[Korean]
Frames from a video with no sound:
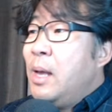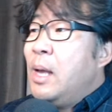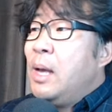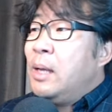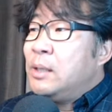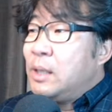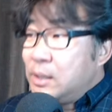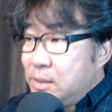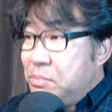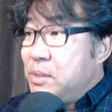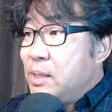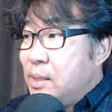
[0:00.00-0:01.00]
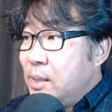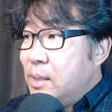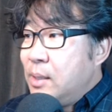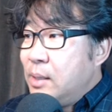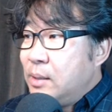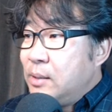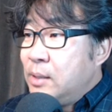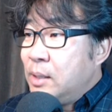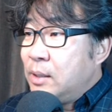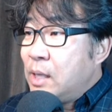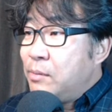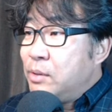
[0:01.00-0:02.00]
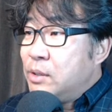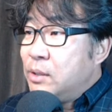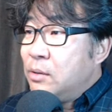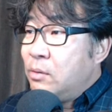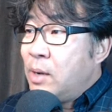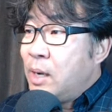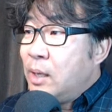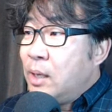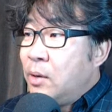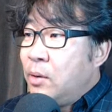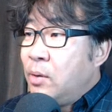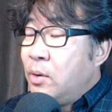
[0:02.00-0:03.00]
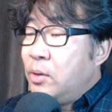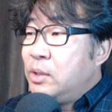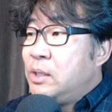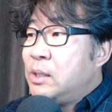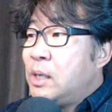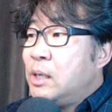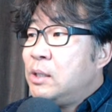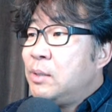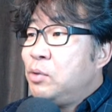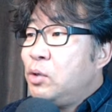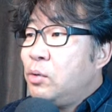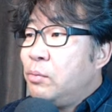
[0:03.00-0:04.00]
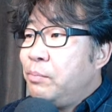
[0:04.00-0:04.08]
안타깝습니다. 그냥 담을 치는 걸로 할게요. 디자인 1.6